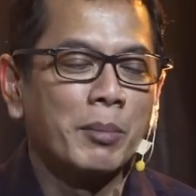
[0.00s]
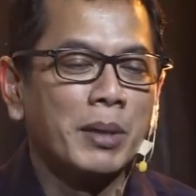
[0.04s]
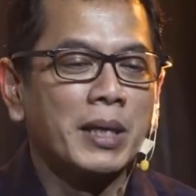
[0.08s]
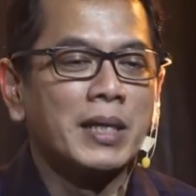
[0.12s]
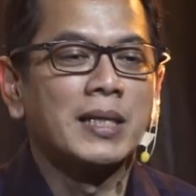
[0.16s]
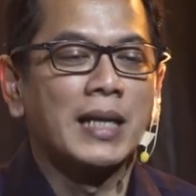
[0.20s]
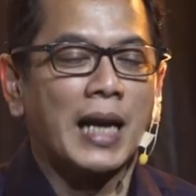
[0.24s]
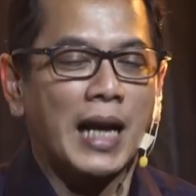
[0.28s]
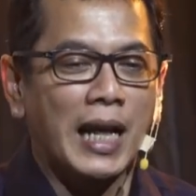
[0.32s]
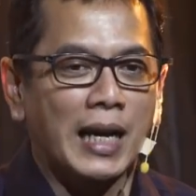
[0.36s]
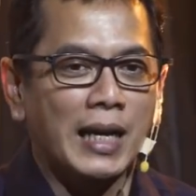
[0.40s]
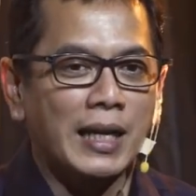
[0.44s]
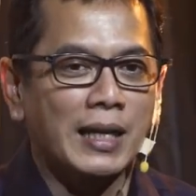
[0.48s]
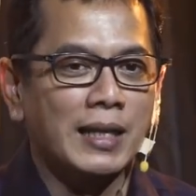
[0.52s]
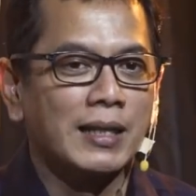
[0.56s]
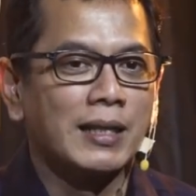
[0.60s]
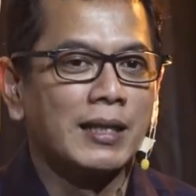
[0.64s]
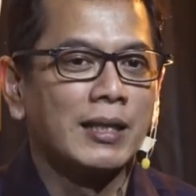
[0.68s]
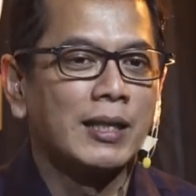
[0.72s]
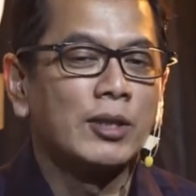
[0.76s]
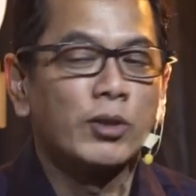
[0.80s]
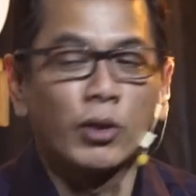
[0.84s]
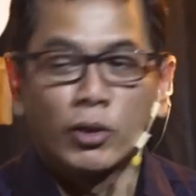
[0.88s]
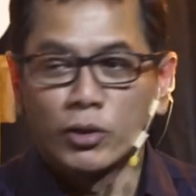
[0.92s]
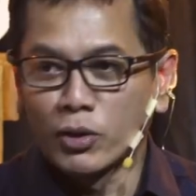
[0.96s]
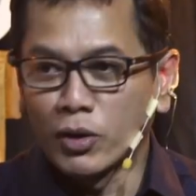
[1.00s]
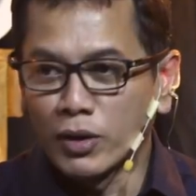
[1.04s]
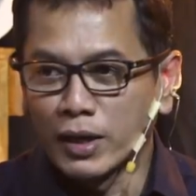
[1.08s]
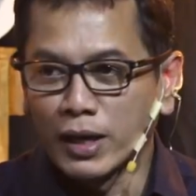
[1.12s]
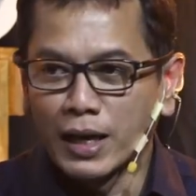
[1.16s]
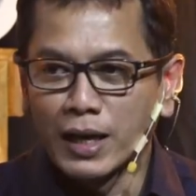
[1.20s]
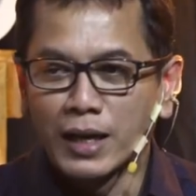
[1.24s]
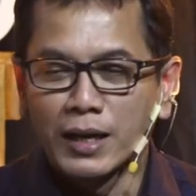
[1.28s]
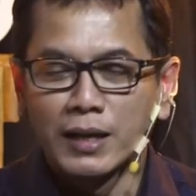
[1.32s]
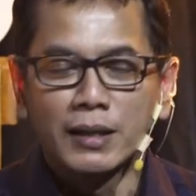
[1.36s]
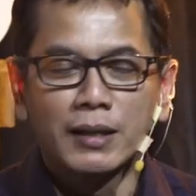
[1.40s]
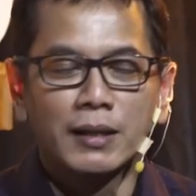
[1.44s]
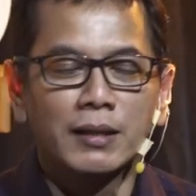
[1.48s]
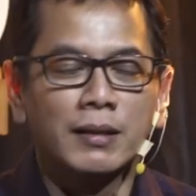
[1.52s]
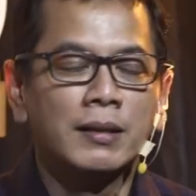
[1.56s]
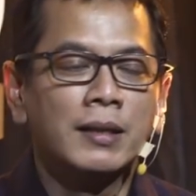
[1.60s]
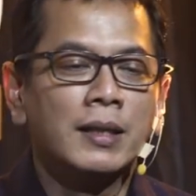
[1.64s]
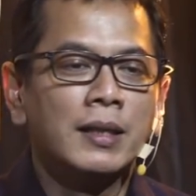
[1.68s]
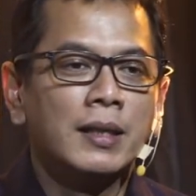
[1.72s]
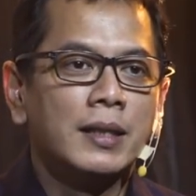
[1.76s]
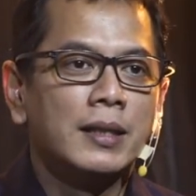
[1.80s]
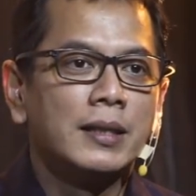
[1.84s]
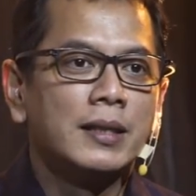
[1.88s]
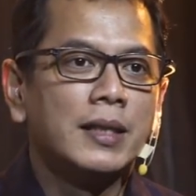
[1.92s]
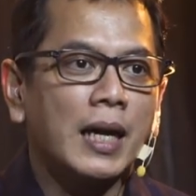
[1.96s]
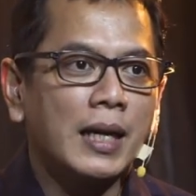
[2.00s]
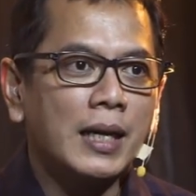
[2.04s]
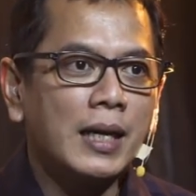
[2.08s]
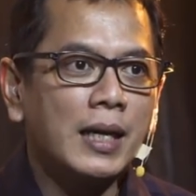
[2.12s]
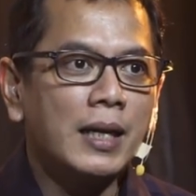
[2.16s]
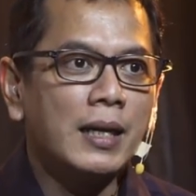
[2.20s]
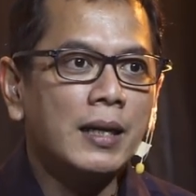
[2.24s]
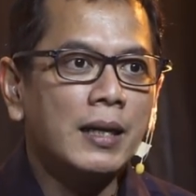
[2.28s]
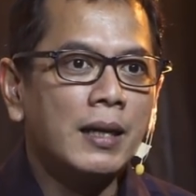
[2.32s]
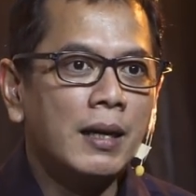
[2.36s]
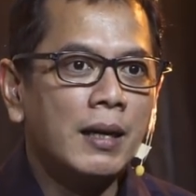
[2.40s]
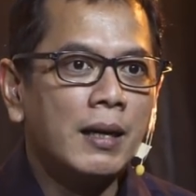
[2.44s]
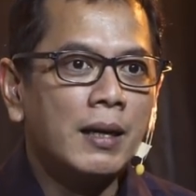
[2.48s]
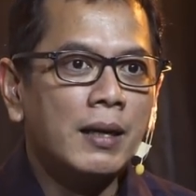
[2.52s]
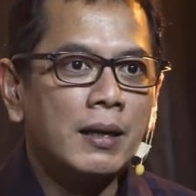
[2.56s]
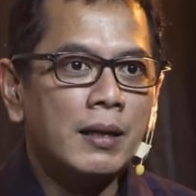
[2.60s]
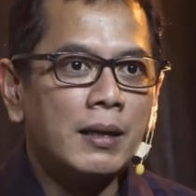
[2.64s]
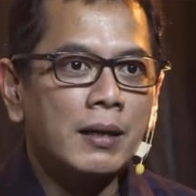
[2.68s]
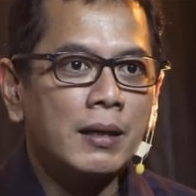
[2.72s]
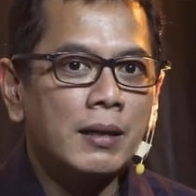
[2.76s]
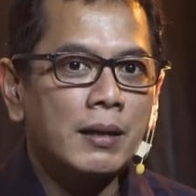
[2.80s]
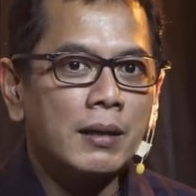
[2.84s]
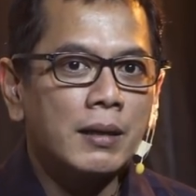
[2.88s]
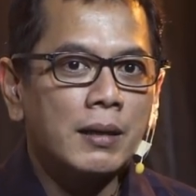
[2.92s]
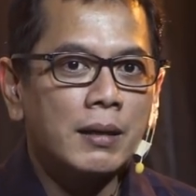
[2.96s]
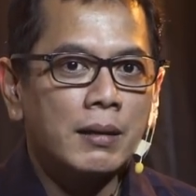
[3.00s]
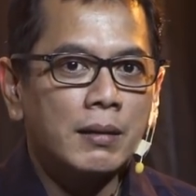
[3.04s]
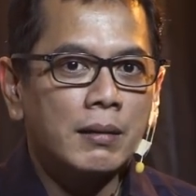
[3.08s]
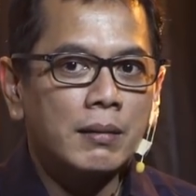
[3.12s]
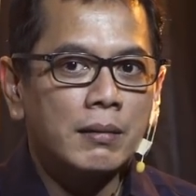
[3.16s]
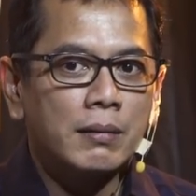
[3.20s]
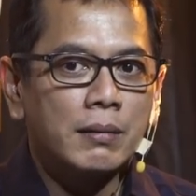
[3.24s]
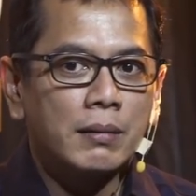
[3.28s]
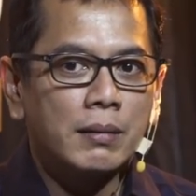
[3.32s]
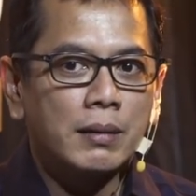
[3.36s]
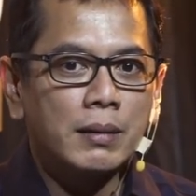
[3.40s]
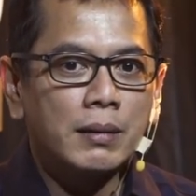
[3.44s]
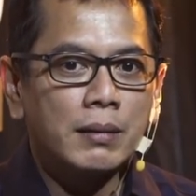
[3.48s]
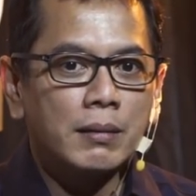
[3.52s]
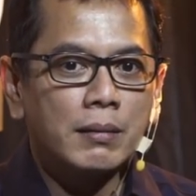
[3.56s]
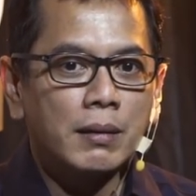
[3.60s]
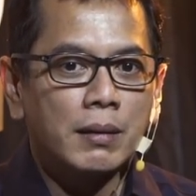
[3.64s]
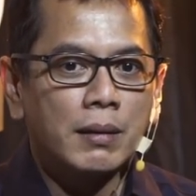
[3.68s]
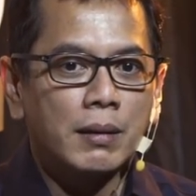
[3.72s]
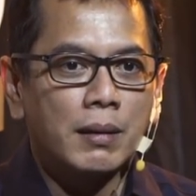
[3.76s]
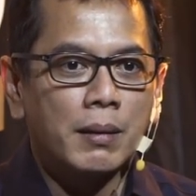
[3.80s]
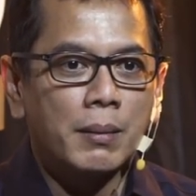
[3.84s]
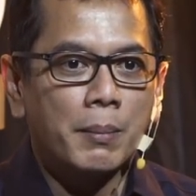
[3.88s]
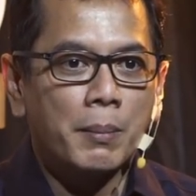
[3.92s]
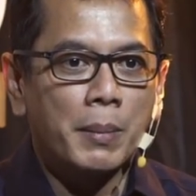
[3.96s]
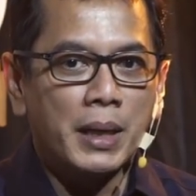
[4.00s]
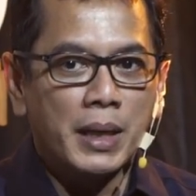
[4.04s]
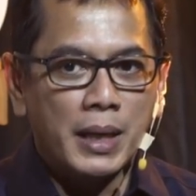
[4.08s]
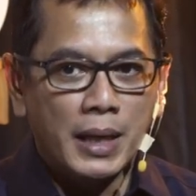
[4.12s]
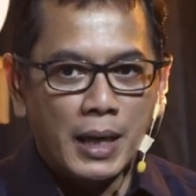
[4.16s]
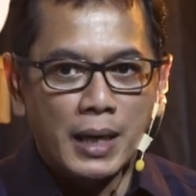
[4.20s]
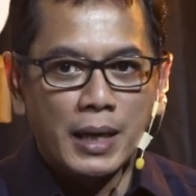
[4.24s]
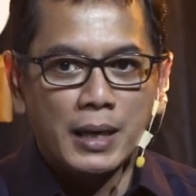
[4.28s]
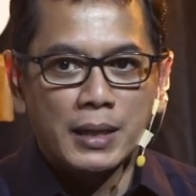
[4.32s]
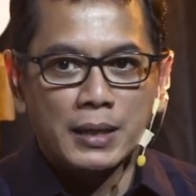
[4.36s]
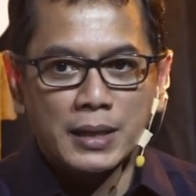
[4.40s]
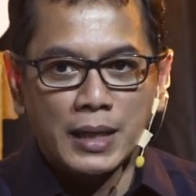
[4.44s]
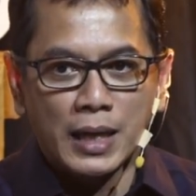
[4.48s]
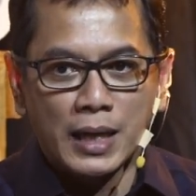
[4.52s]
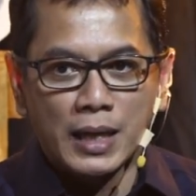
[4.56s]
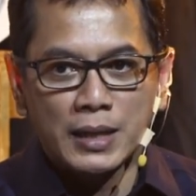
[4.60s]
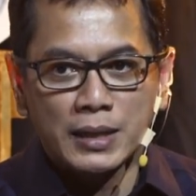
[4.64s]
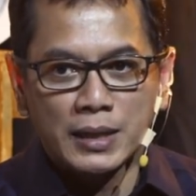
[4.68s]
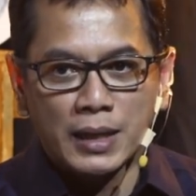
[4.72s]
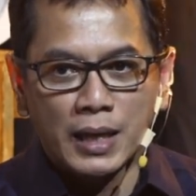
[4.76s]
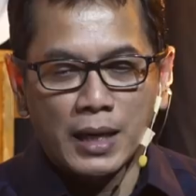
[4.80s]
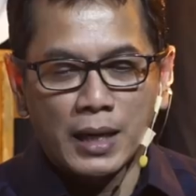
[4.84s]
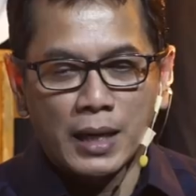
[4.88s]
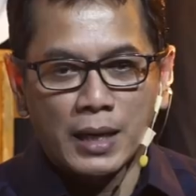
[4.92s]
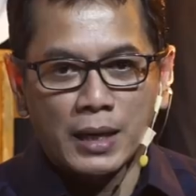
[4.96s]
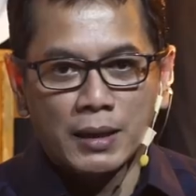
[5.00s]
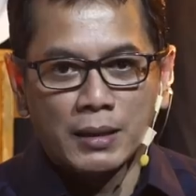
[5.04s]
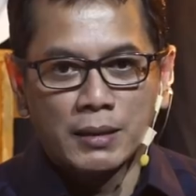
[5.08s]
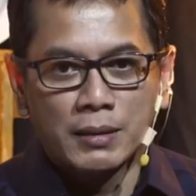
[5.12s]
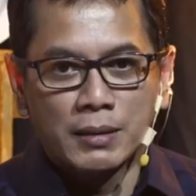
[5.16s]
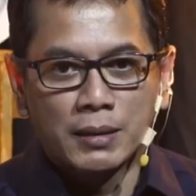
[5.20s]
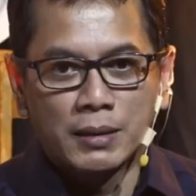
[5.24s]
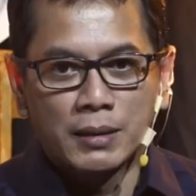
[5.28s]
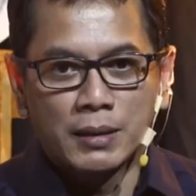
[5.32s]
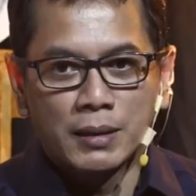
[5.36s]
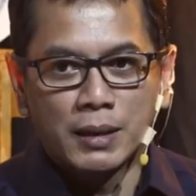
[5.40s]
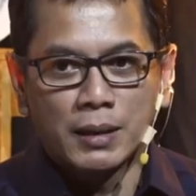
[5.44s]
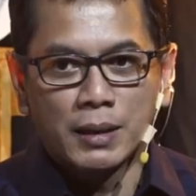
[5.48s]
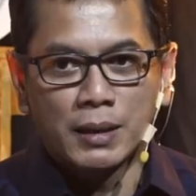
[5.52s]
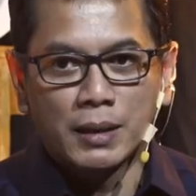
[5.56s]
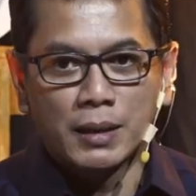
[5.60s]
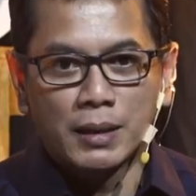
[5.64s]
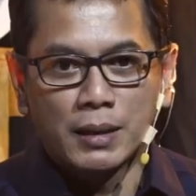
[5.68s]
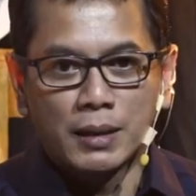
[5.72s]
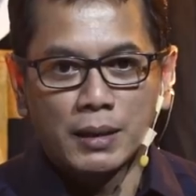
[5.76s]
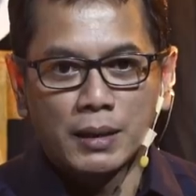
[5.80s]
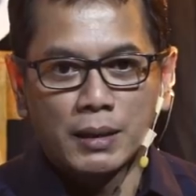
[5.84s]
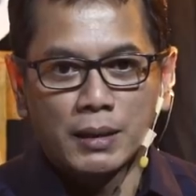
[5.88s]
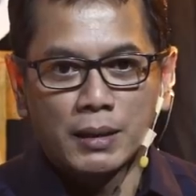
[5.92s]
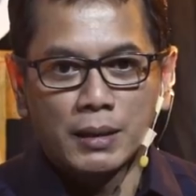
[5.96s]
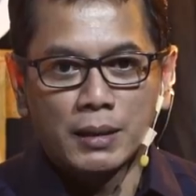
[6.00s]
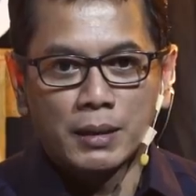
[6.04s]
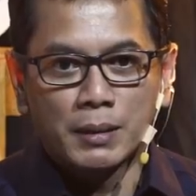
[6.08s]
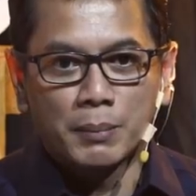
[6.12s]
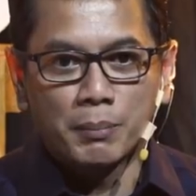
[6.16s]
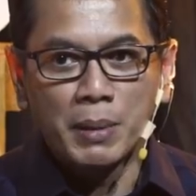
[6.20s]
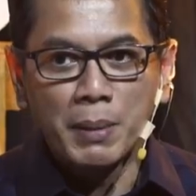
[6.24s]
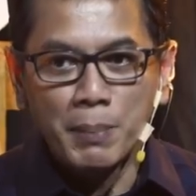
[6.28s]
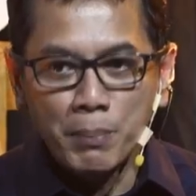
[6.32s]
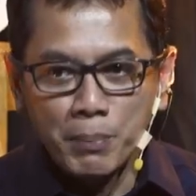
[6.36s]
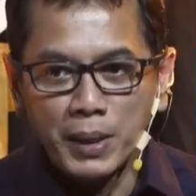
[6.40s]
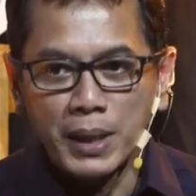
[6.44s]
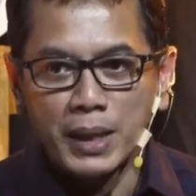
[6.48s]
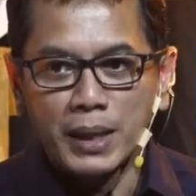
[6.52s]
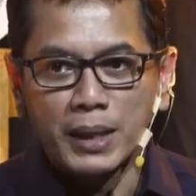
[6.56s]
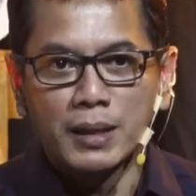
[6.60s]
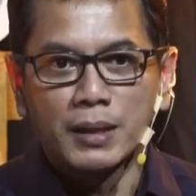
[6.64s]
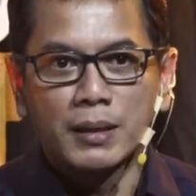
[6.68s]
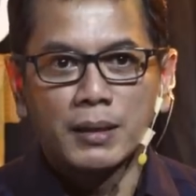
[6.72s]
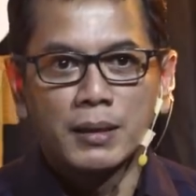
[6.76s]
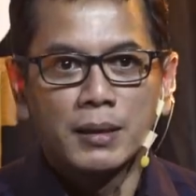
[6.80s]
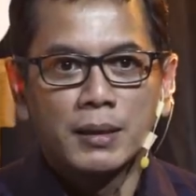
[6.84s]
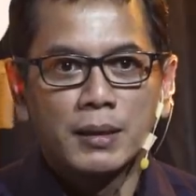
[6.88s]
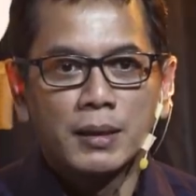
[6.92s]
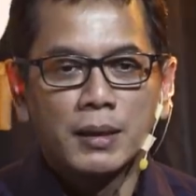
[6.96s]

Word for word: misal ini, ini contoh ya gitu. jadi uh, media yang sekarang saya uh, pimpin